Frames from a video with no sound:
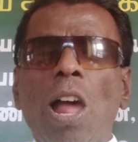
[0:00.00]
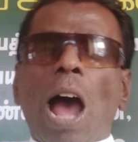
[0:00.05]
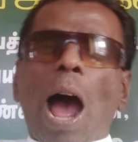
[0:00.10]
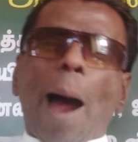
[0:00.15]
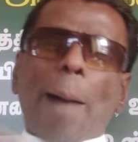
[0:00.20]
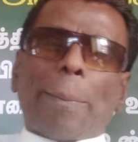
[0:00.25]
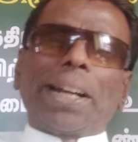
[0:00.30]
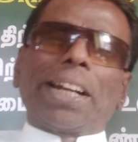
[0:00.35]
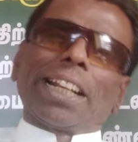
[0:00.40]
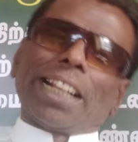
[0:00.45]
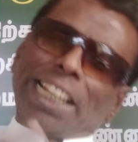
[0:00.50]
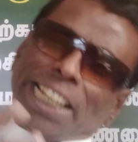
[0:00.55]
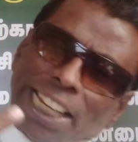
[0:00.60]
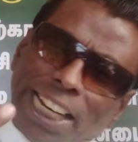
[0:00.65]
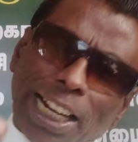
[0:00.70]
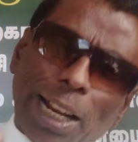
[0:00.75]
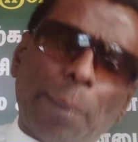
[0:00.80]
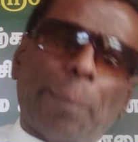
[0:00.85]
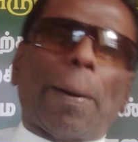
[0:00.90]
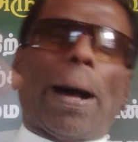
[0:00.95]
அப்படின்றது
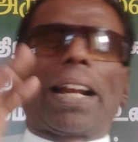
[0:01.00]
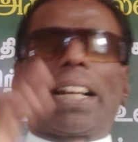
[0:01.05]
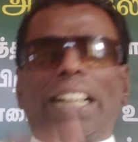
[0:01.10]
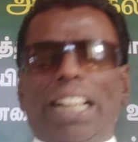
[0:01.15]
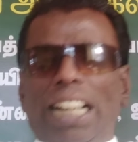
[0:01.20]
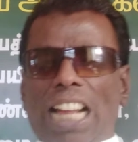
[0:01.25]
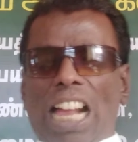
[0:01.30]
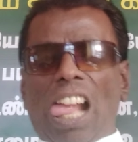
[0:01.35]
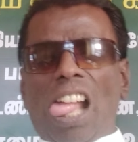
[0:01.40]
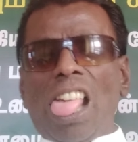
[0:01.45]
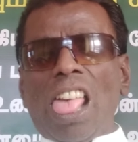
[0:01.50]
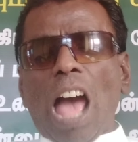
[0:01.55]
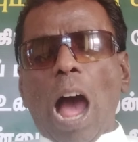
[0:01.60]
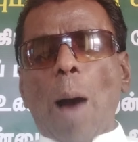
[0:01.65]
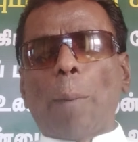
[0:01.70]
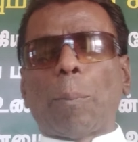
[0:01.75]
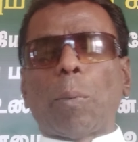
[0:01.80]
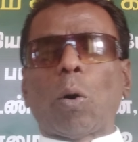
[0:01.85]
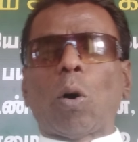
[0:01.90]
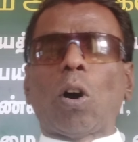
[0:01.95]
நீங்களே பாருங்களேன்
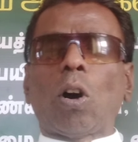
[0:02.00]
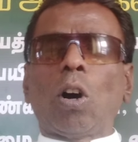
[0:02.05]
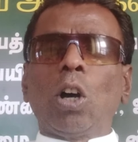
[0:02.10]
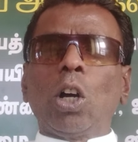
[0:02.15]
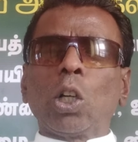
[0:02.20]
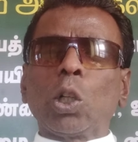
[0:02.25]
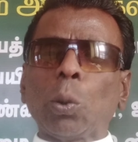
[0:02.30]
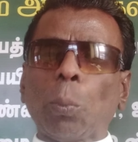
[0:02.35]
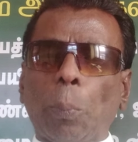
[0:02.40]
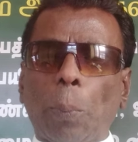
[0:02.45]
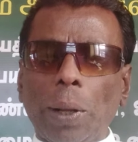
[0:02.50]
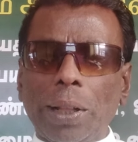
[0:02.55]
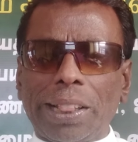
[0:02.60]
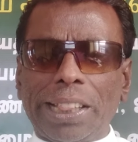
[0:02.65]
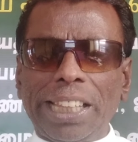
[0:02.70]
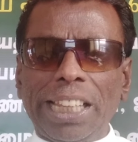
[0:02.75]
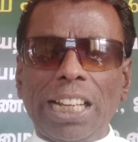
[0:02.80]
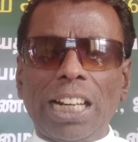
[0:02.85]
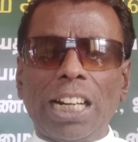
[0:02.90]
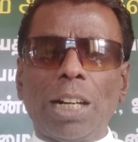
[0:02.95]
அப்போது
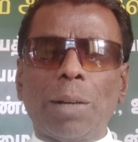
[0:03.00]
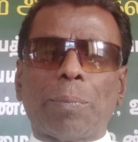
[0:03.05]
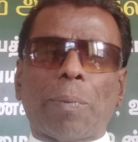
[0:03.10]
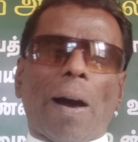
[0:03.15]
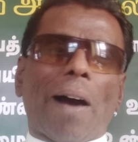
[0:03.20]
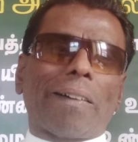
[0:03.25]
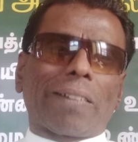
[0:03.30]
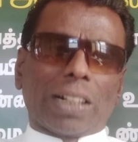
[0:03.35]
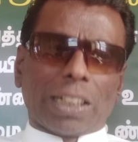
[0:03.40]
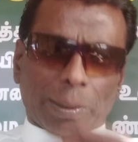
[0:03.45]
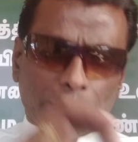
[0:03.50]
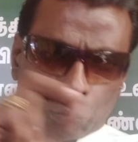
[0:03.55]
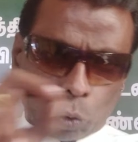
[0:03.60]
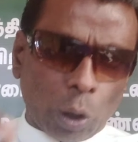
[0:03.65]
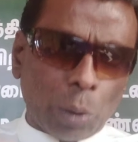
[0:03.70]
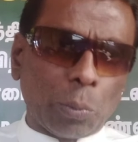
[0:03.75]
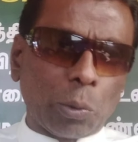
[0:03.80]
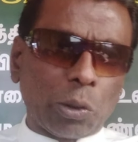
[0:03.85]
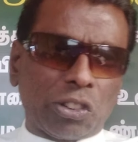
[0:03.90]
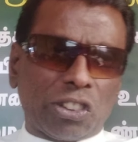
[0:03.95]
முப்பத்தி ஏழு பாவங்கள் நம்ம
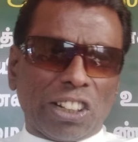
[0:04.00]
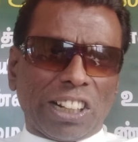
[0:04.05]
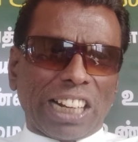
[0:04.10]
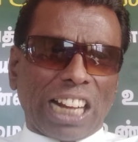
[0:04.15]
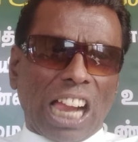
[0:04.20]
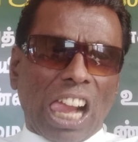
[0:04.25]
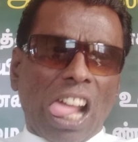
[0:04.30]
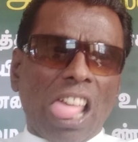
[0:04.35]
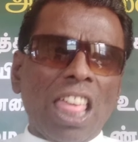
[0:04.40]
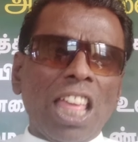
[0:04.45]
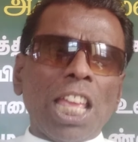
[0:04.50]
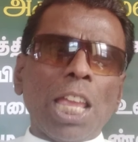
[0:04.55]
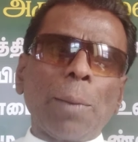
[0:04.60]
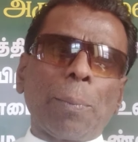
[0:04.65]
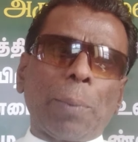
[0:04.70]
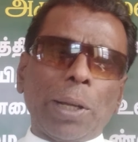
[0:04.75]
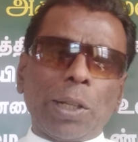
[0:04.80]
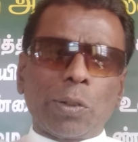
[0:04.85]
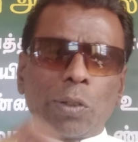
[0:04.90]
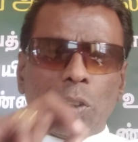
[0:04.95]
சொல்லி முடிச்சிருக்கிறேன்
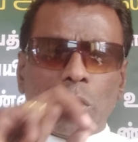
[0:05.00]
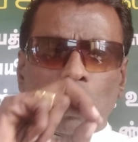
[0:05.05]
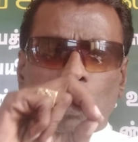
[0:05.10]
இப்போ இது வந்து